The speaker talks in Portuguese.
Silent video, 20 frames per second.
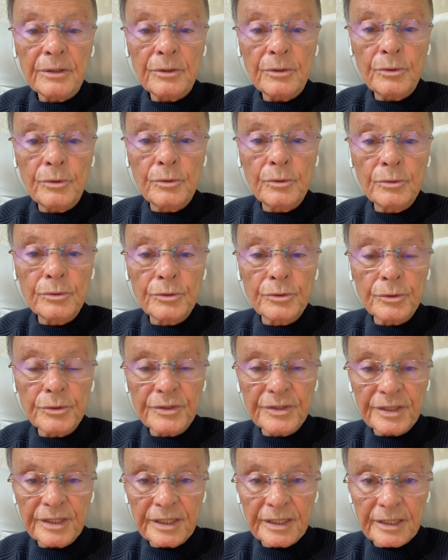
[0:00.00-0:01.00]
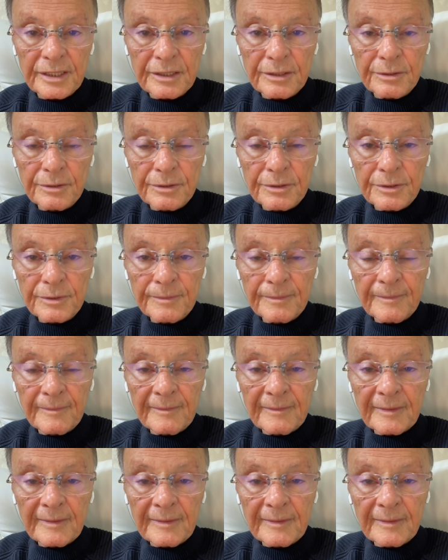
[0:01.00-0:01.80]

dos oceanos.